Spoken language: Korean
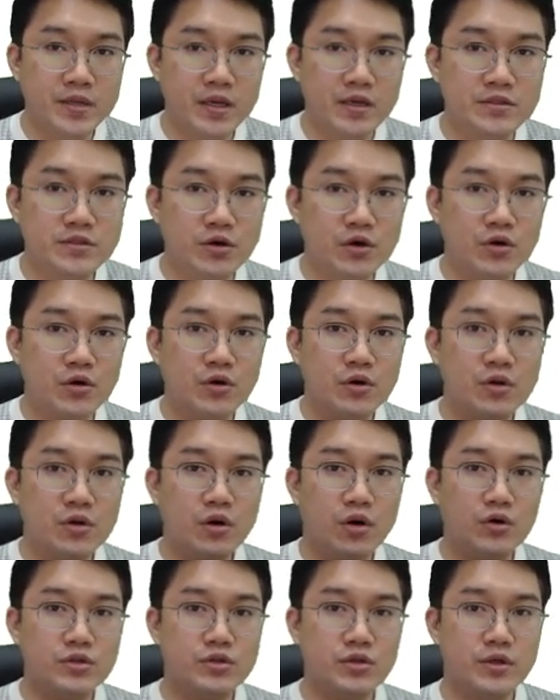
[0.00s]
그래서
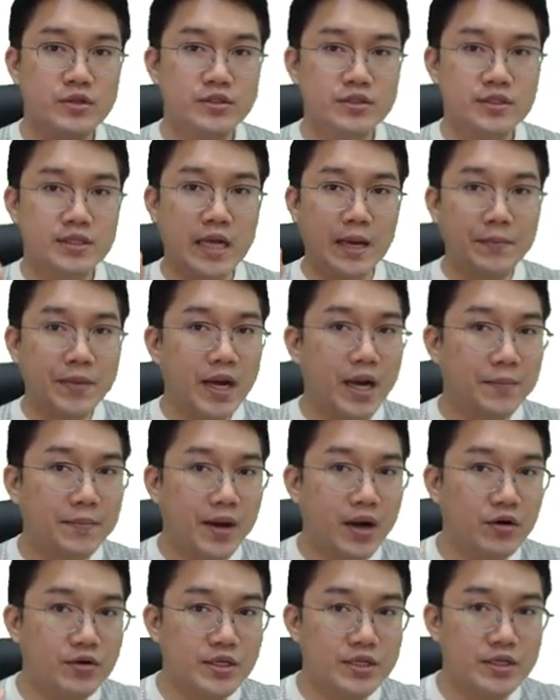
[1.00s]
어떤
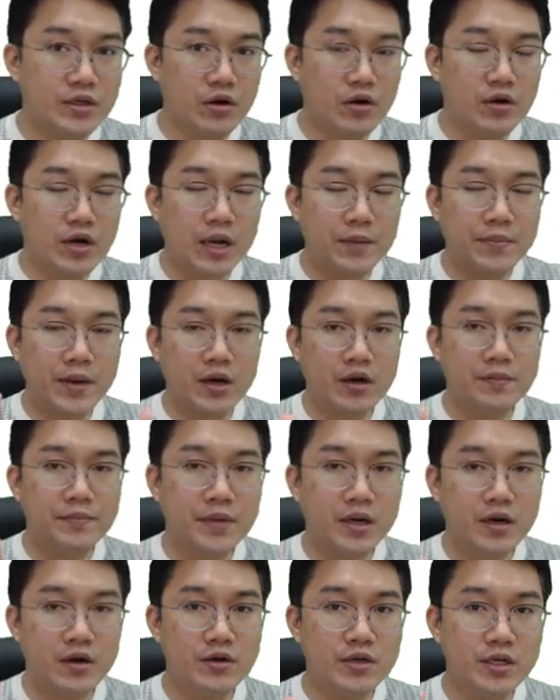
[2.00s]
깜빡깜빡거리는 거
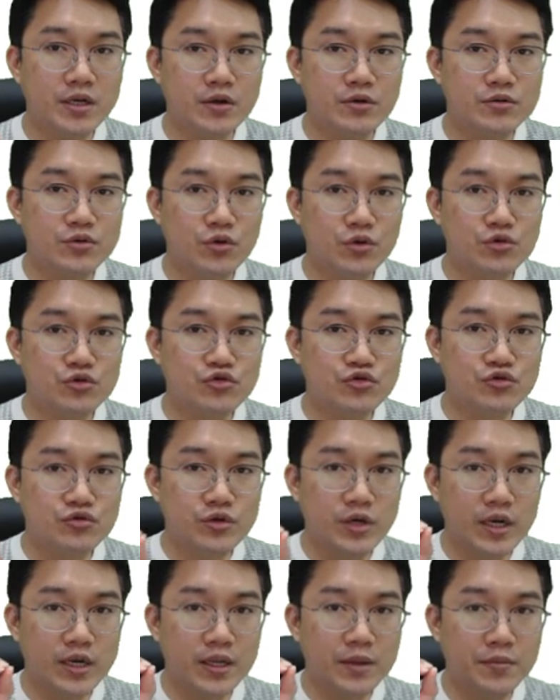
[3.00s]
깜빡깜빡거리는 것도
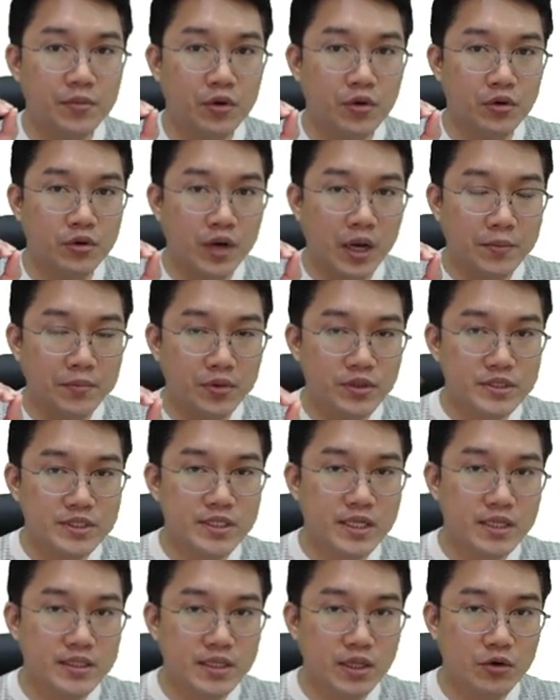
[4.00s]
중간에 뭐 한 번
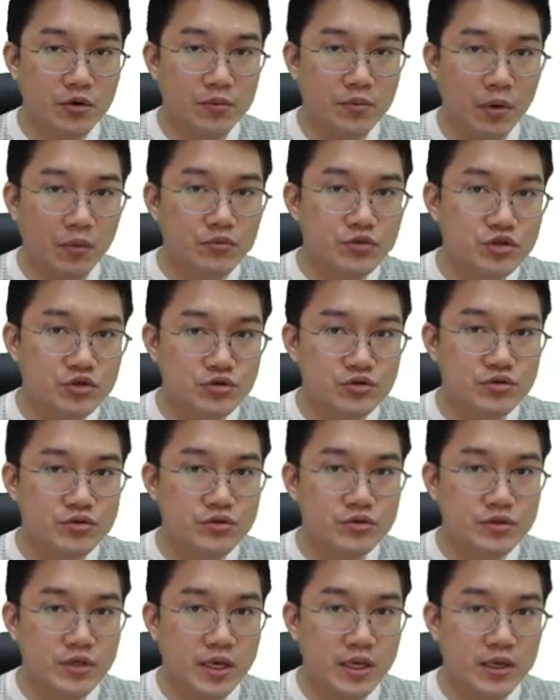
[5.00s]
실행되고
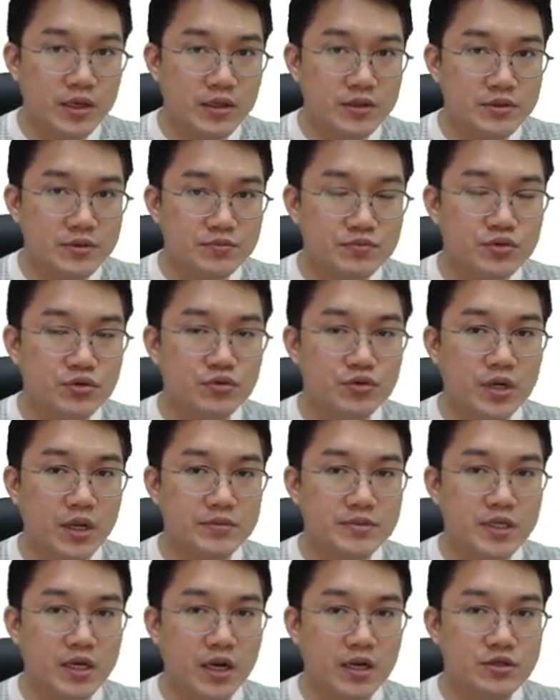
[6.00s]
멈추는 게는
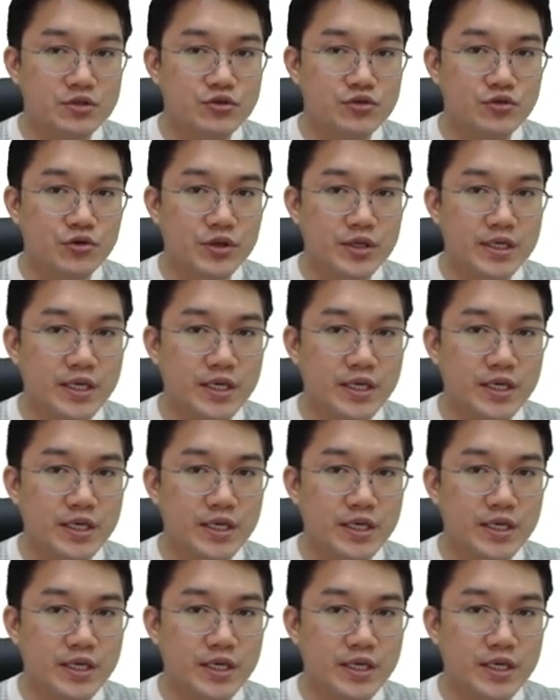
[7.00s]
프로그램상 할 수도